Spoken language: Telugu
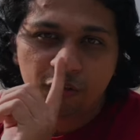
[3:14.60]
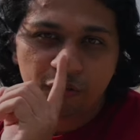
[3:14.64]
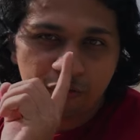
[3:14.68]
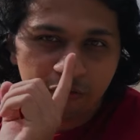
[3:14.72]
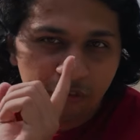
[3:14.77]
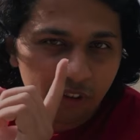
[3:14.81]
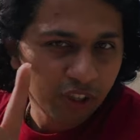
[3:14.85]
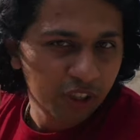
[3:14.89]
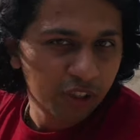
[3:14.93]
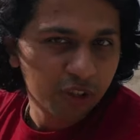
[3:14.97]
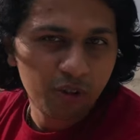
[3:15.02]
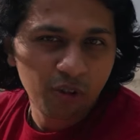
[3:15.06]

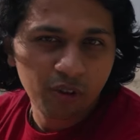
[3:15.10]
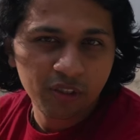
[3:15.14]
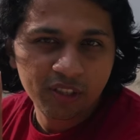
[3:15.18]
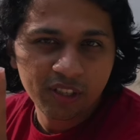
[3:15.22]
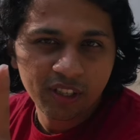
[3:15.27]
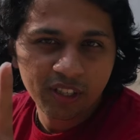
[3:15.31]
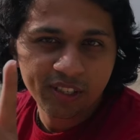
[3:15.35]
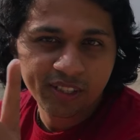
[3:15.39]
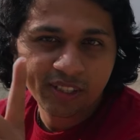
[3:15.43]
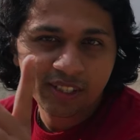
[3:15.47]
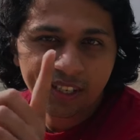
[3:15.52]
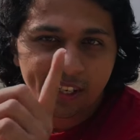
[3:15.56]
ఫస్ట్
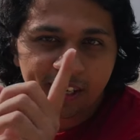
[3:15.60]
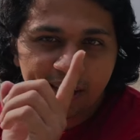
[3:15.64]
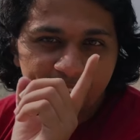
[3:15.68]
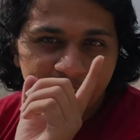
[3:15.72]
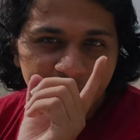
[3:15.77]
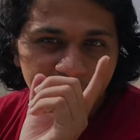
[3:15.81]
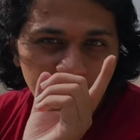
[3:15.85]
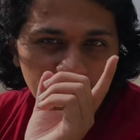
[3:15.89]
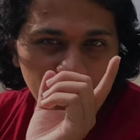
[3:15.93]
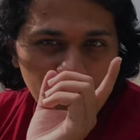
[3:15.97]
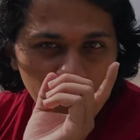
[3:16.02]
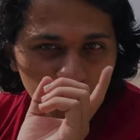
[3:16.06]
వచ్చేసి
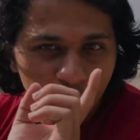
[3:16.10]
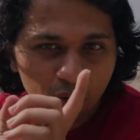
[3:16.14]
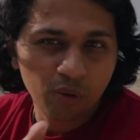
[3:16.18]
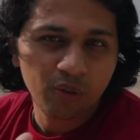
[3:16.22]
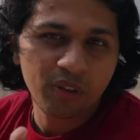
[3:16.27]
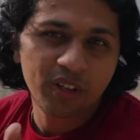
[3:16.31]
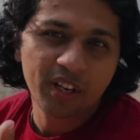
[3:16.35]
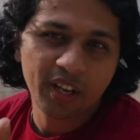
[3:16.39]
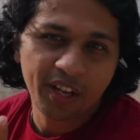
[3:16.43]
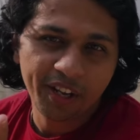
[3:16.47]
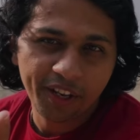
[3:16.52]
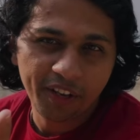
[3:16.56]
అ
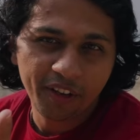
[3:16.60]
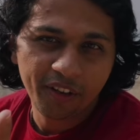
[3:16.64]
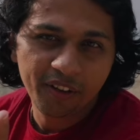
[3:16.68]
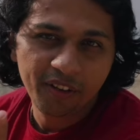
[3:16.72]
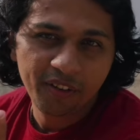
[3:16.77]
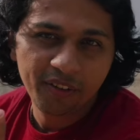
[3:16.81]
గుడ్ కెరియర్